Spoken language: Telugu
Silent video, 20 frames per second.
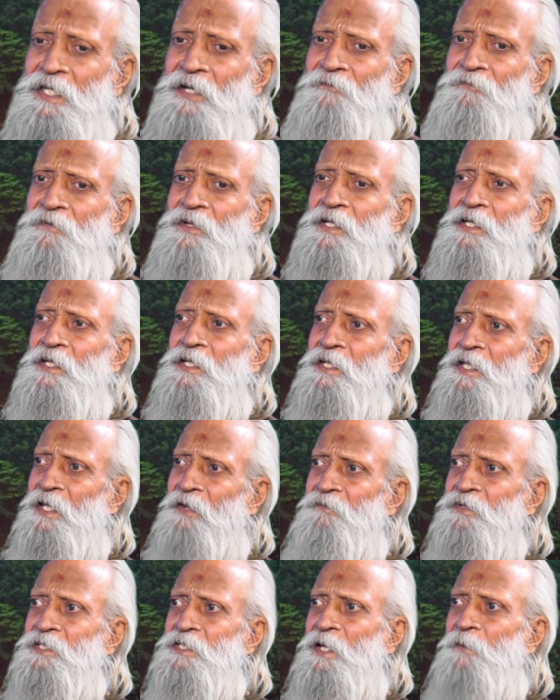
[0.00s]
ఎవరికీ
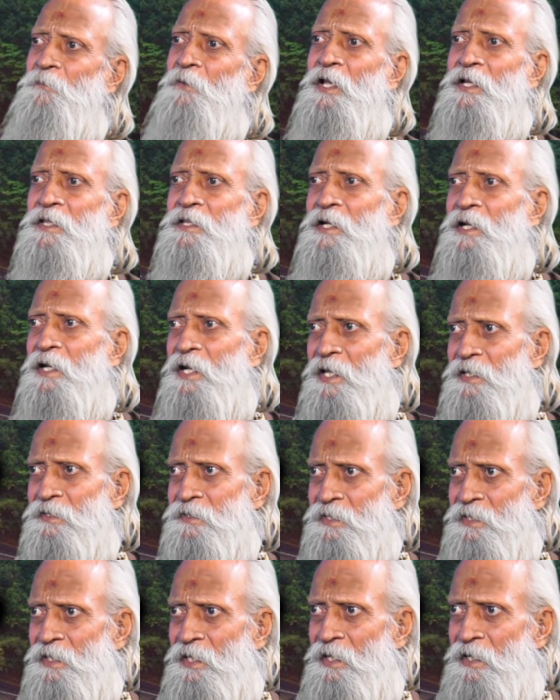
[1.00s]
ఏ విషయమో అర్థం కాదు
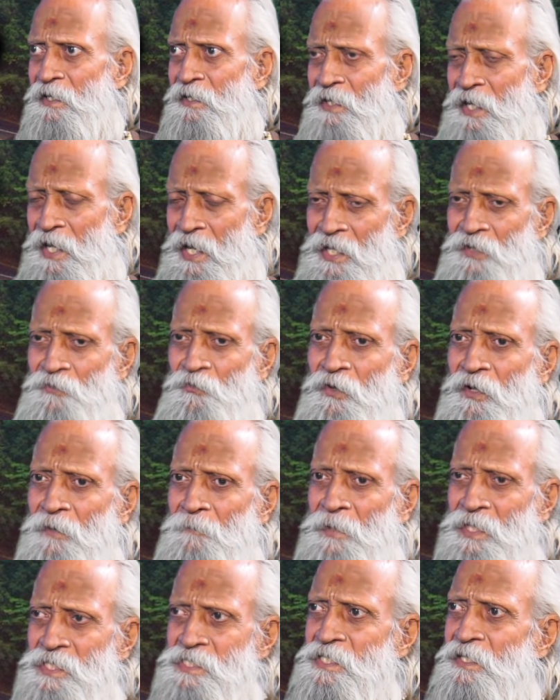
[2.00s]
కదా అని ఒక
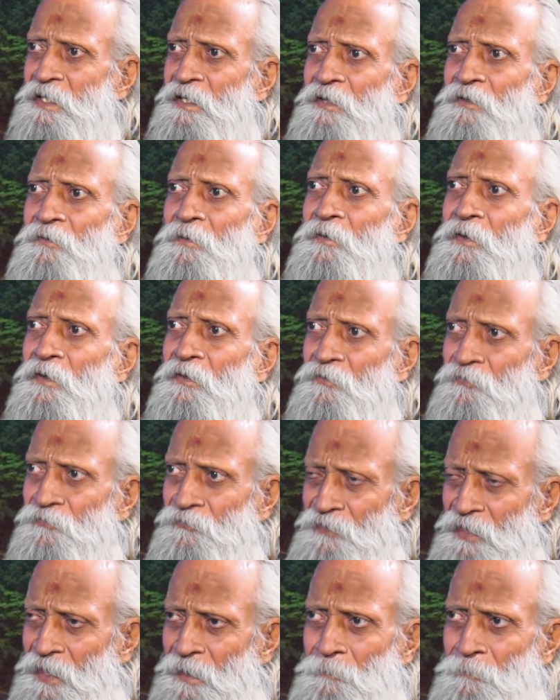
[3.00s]
మంచి ఫ్రీ